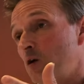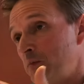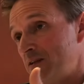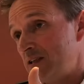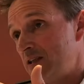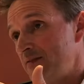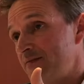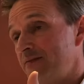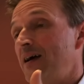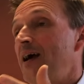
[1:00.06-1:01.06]

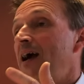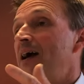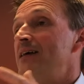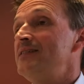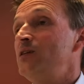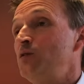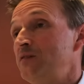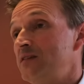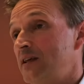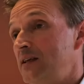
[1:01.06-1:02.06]
compétitifs ainsi qu'une
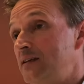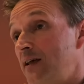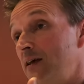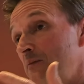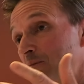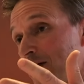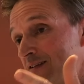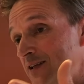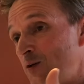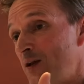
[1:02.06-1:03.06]
fiscalité
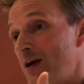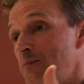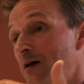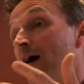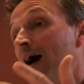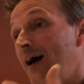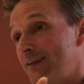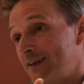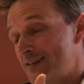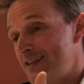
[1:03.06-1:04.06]
particulièrement
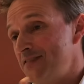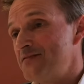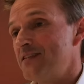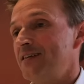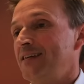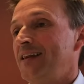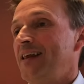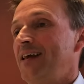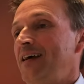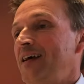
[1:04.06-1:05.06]
attractive
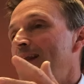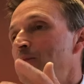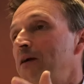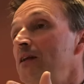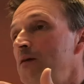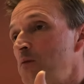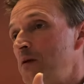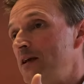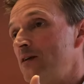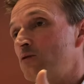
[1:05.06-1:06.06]
les prix de
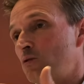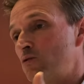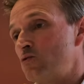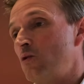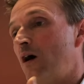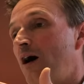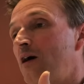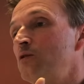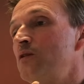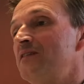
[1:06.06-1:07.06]
l'immobilier sont toujours
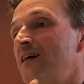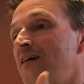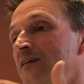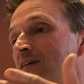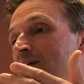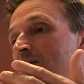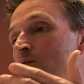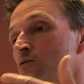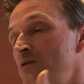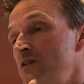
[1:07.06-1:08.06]
en deçà
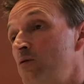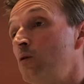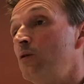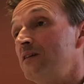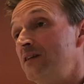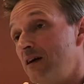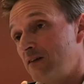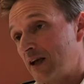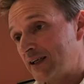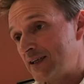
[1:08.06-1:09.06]
du niveau
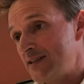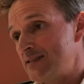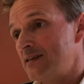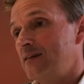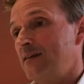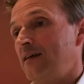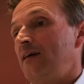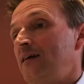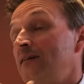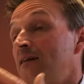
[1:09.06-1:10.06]
d'avant la crise,
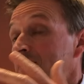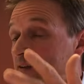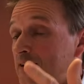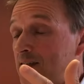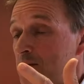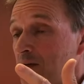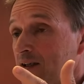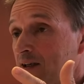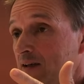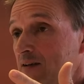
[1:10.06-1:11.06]
dans quatre États
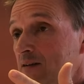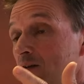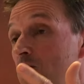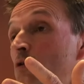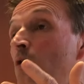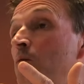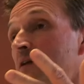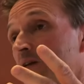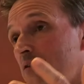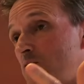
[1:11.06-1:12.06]
américains, dont
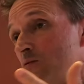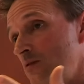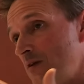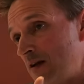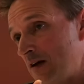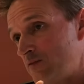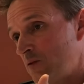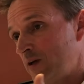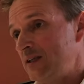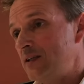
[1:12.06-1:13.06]
bien entendu la
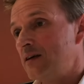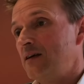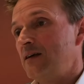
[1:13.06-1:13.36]
Floride,